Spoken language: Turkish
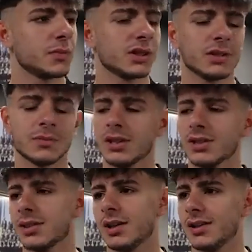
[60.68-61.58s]
bir adım
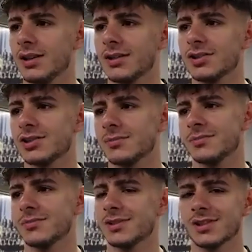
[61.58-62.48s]
daha sahaya
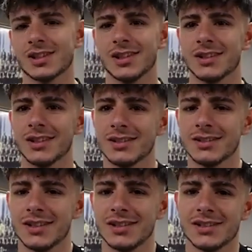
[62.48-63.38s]
yaklaştım. İnşallah
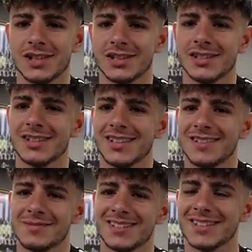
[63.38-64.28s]
en iyi şekilde
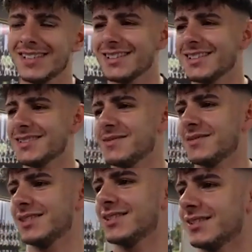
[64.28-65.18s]
sahada
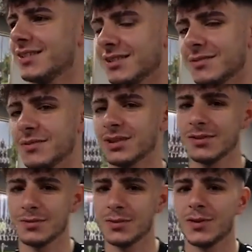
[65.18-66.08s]
e,
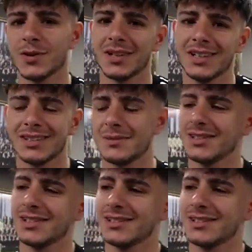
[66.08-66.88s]
takımımı bu formayla temsil